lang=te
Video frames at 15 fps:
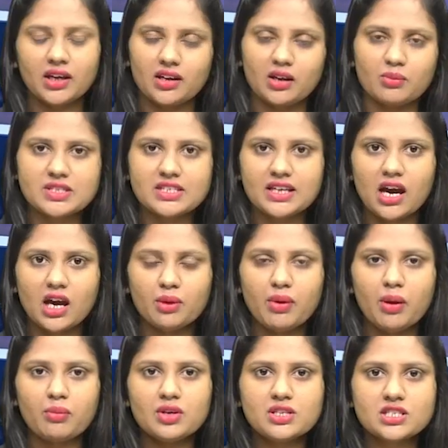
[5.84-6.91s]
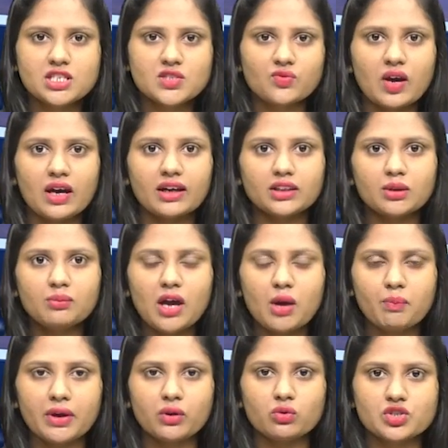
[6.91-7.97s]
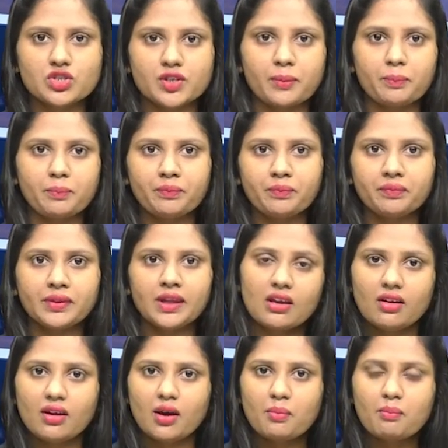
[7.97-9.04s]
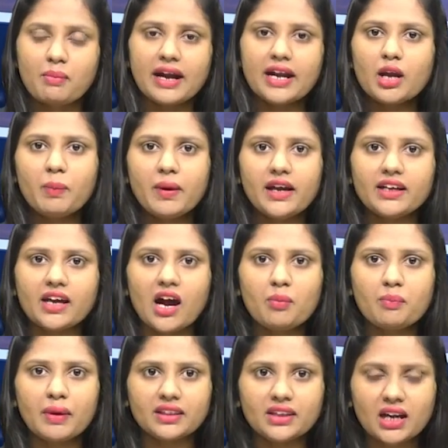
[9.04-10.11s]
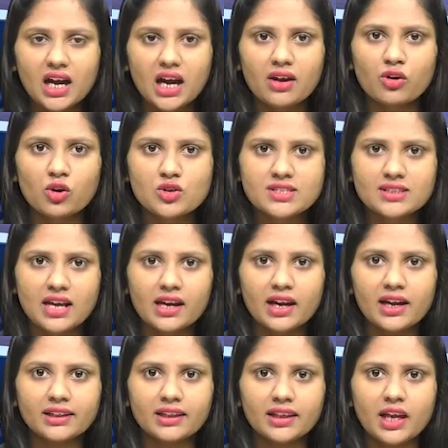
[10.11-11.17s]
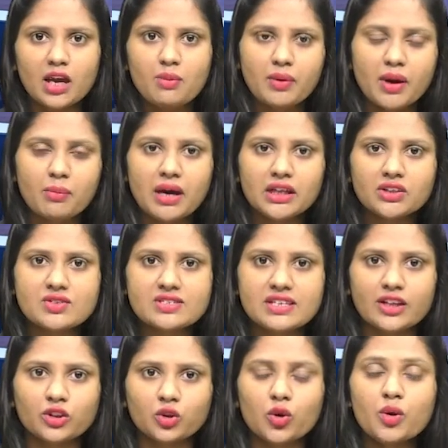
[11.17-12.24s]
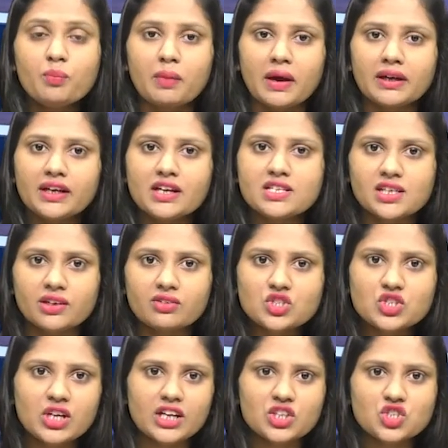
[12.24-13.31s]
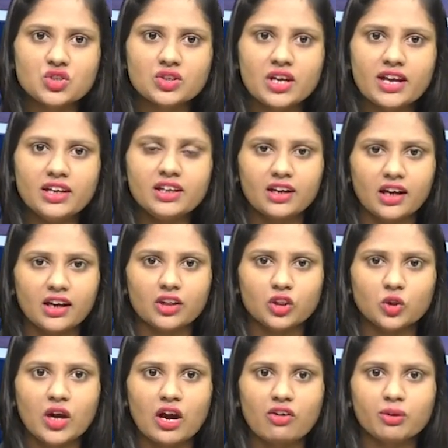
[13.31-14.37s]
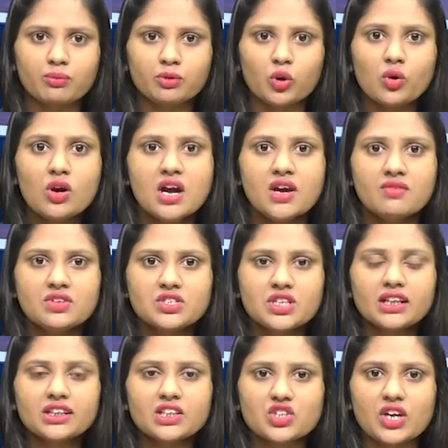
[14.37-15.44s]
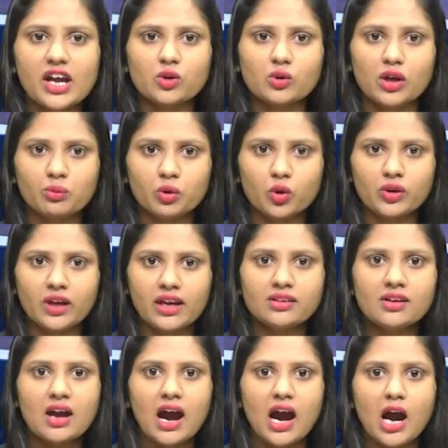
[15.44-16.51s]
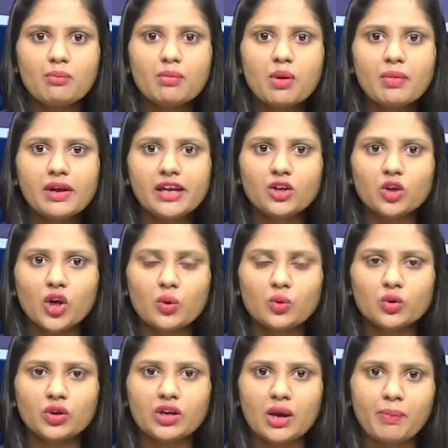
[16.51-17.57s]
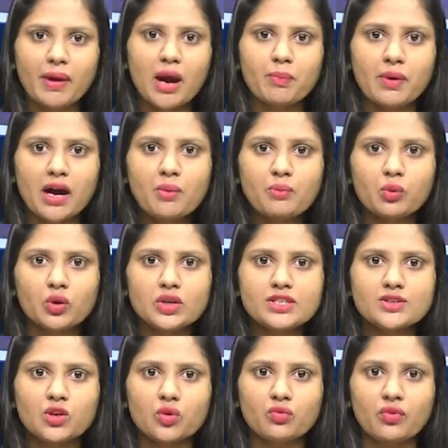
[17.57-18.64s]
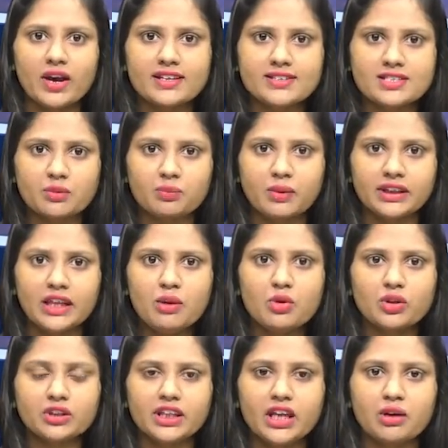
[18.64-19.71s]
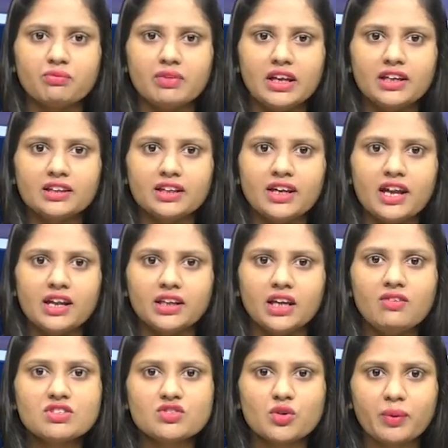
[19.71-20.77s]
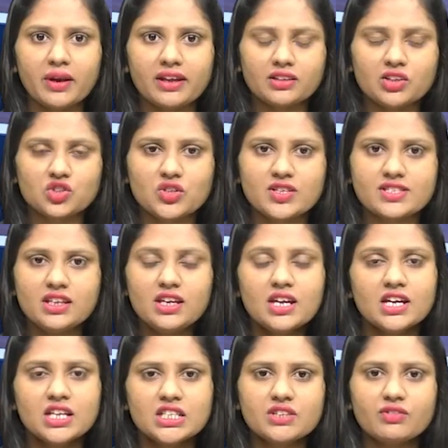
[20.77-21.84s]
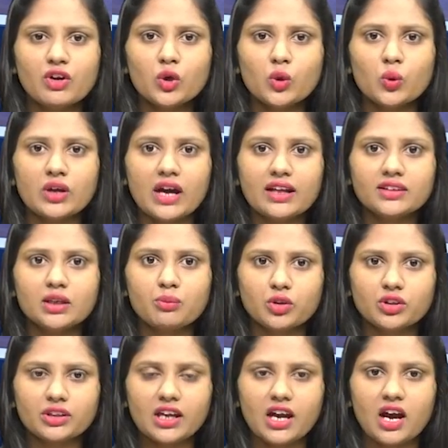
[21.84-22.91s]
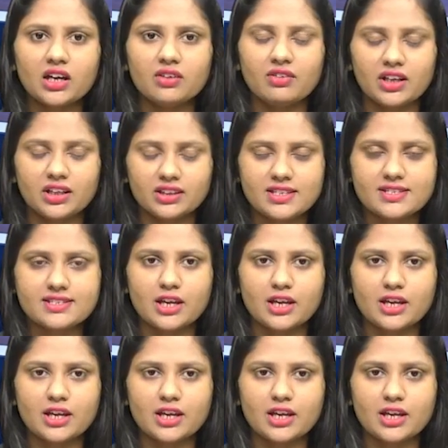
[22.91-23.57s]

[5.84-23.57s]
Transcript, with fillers: నమస్కారం ఎంనీస్కి స్వాగతం నా పేరు ఉషా మండపేట పెద్ద కాలులో స్నానాన్ని దిగి ప్రమాదవశాత్తు పన్నెండు సంవత్సరాల చిన్నారి గల్లంతు కావడంతో విషాద ఛాయలు అలుముకున్నాయి అమ్మమ్మ ఇంట్లో ఉంటున్న పాప పోలీసులు ఫైర్ సిబ్బంది మృతదేహం వెలికి తీయడానికి విశ్వ ప్రయత్నం చేసి చివరకు రాత్రి మృతదేహాన్ని వెలికి